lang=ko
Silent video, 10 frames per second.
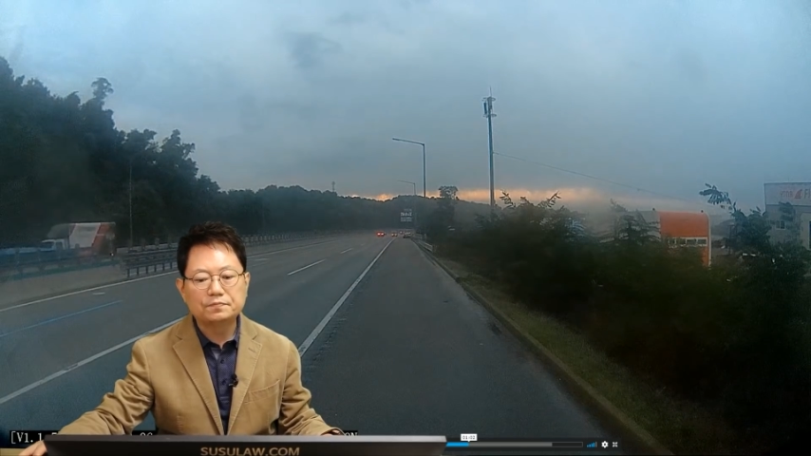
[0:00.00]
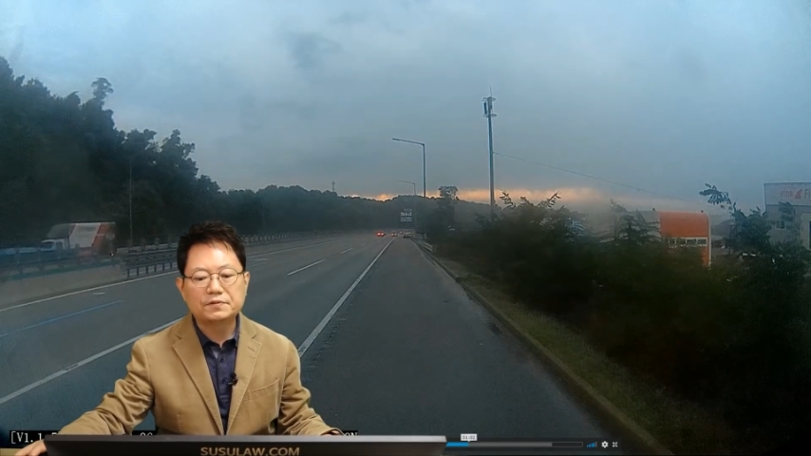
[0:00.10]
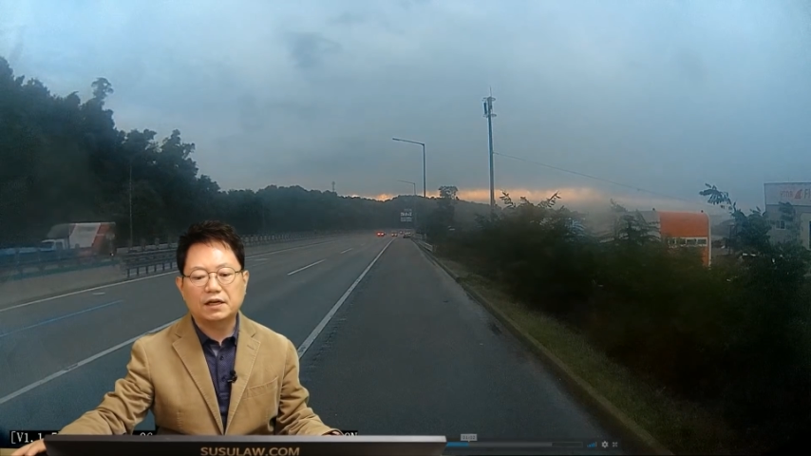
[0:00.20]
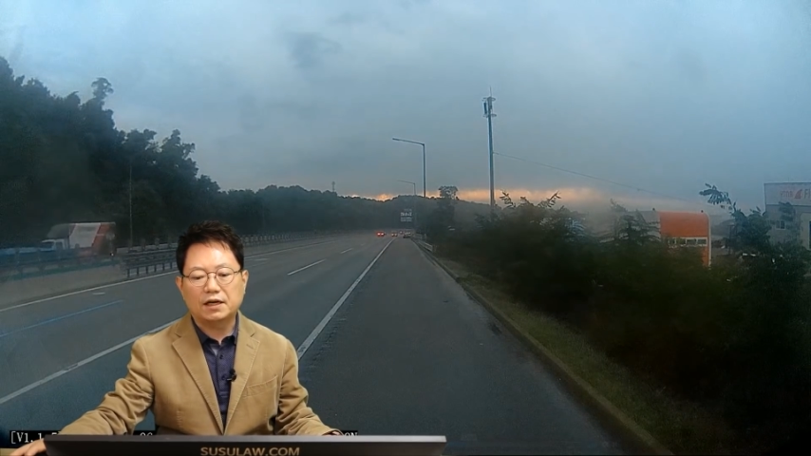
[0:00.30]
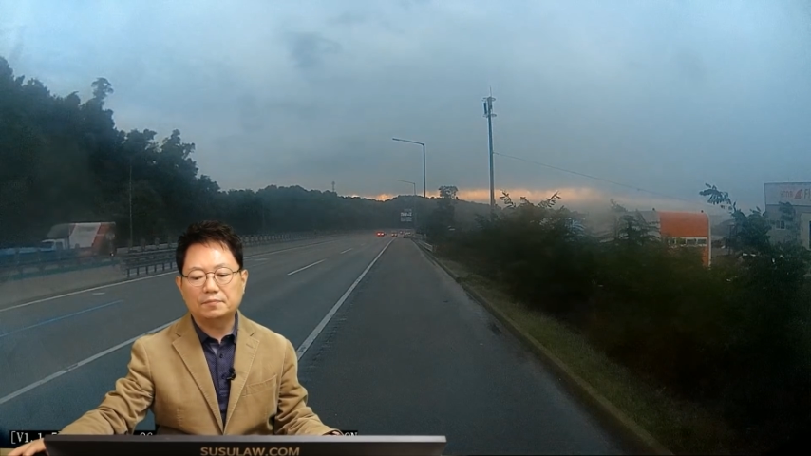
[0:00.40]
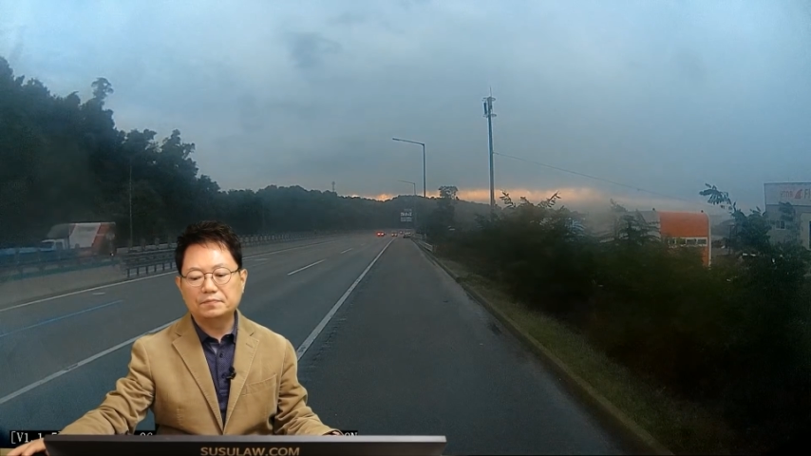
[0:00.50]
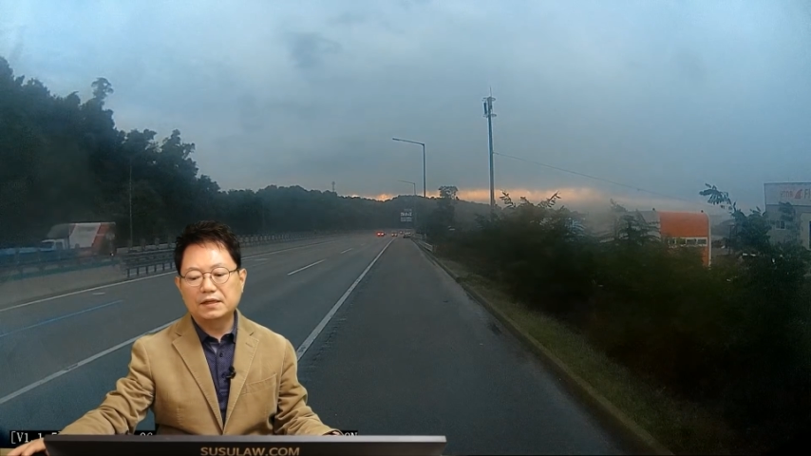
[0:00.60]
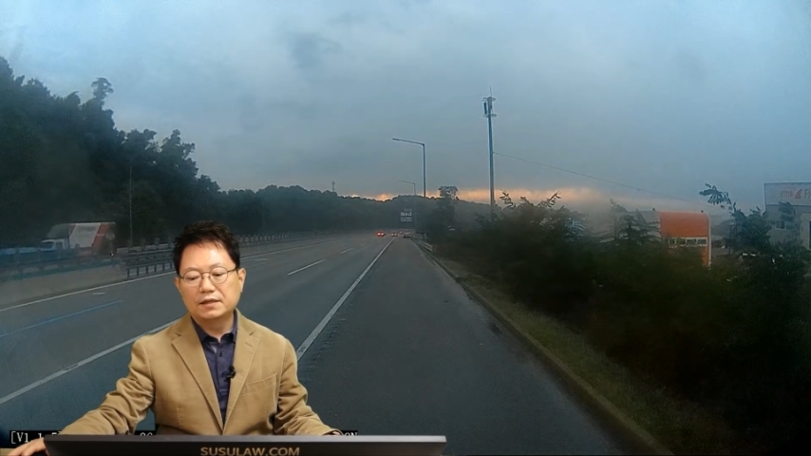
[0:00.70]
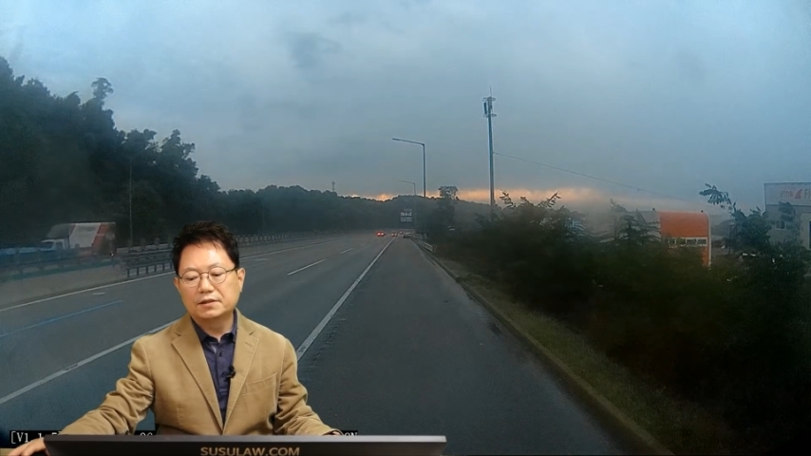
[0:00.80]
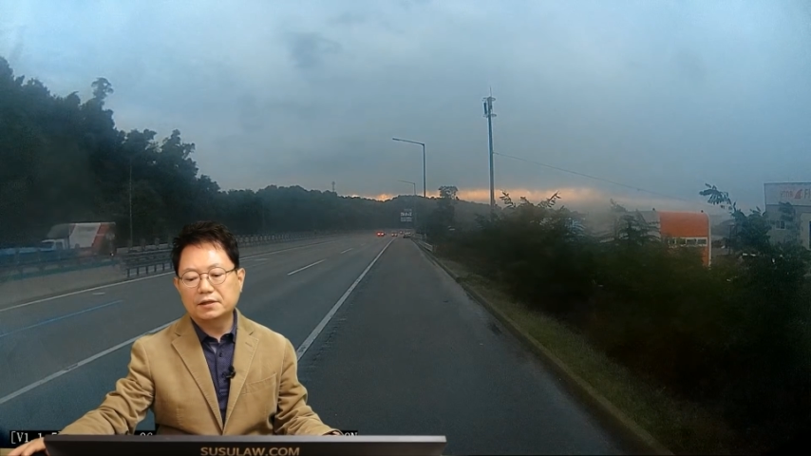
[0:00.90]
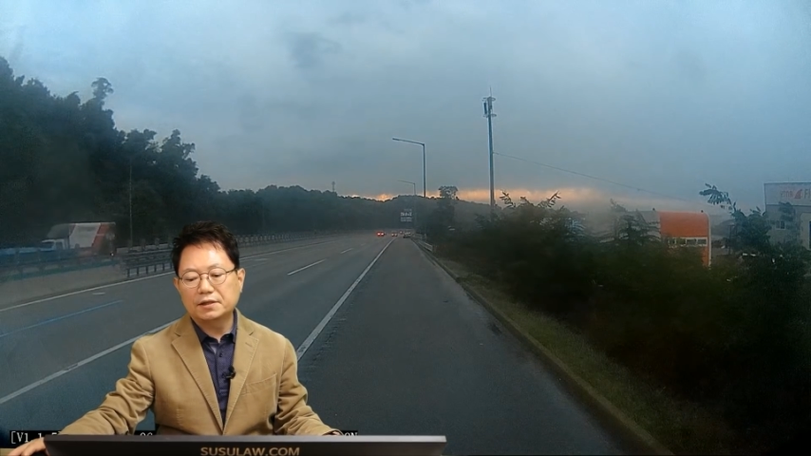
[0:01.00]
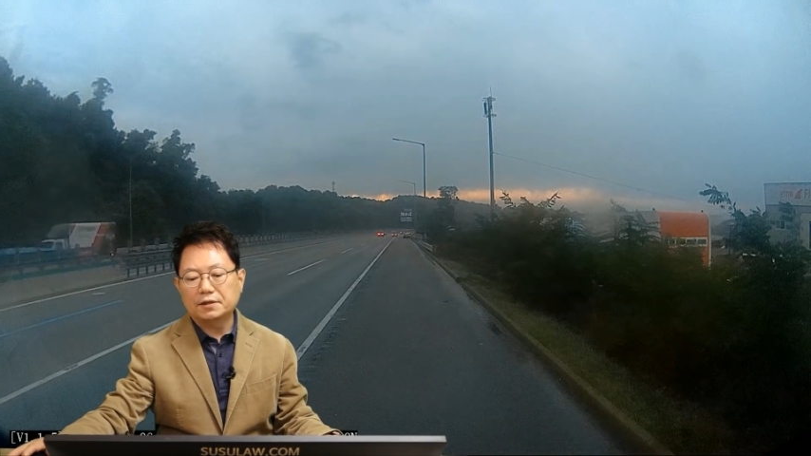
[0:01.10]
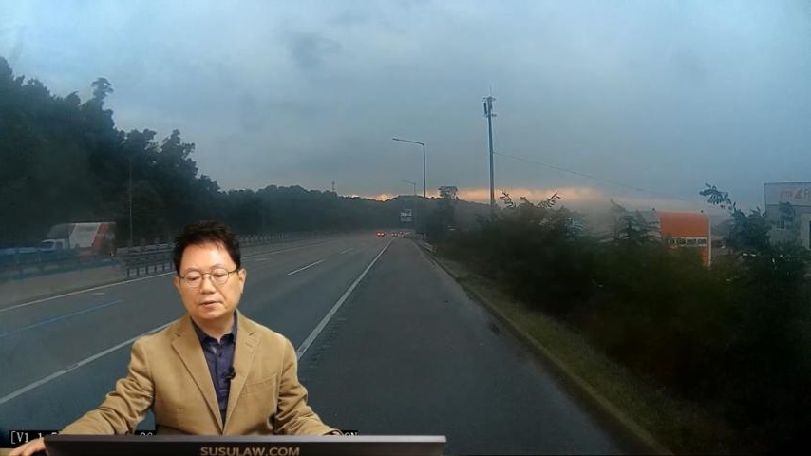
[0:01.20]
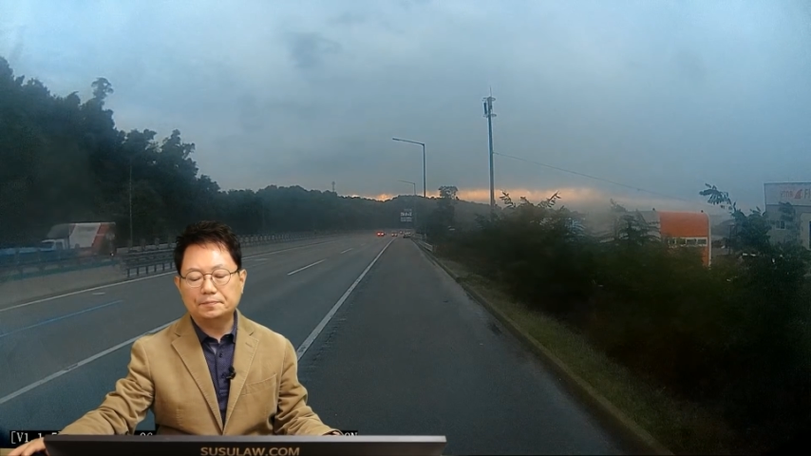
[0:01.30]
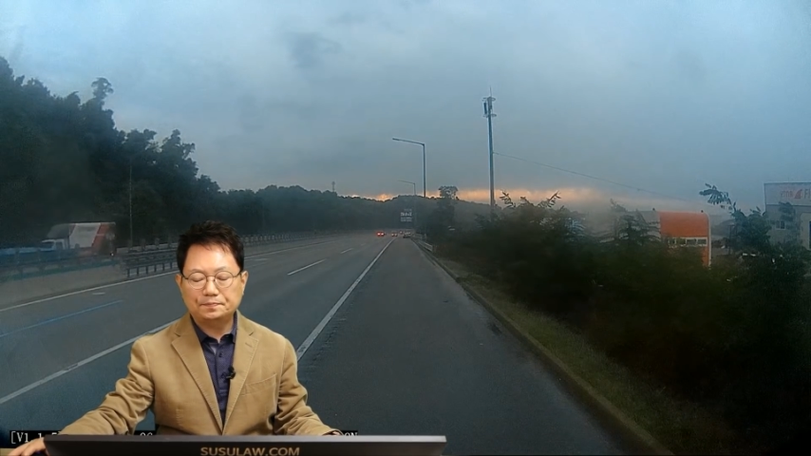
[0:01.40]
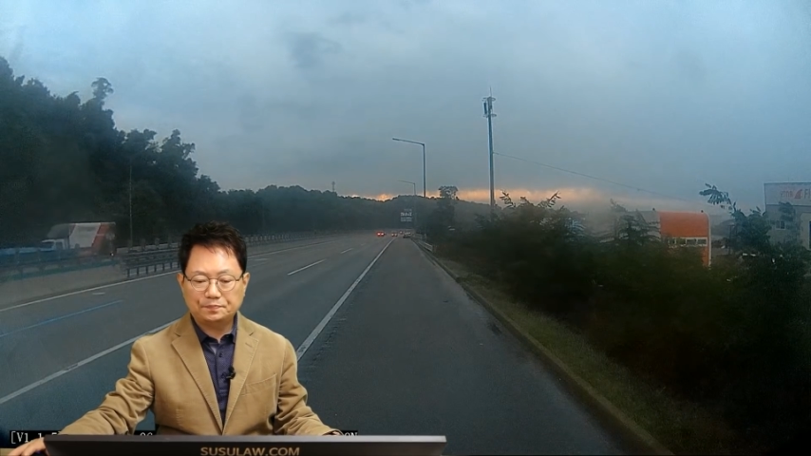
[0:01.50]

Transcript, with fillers: 자, 그런데요.